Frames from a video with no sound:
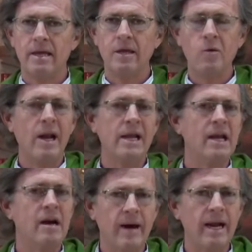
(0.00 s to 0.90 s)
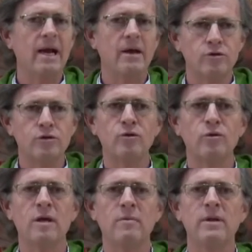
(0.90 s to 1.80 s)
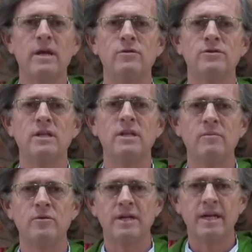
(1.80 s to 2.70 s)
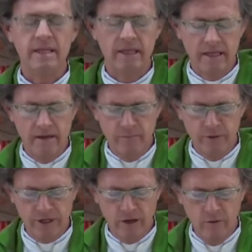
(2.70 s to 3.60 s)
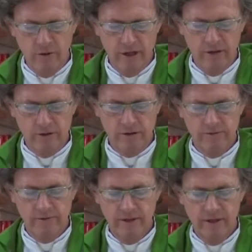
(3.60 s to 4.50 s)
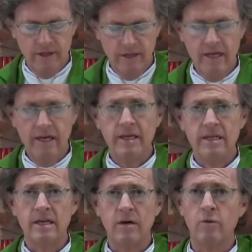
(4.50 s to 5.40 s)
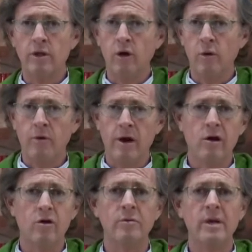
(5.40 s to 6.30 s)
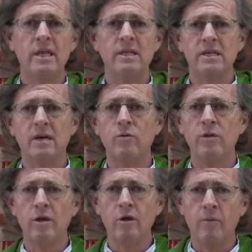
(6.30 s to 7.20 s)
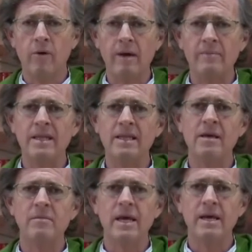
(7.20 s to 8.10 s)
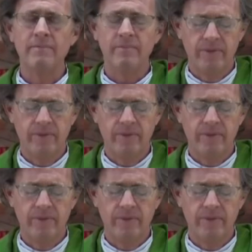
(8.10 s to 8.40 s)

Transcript: Igual que la barca, nosotros también nos sentimos en este tiempo sacudidos, sacudidos por el COVID, sacudidos por la pandemia,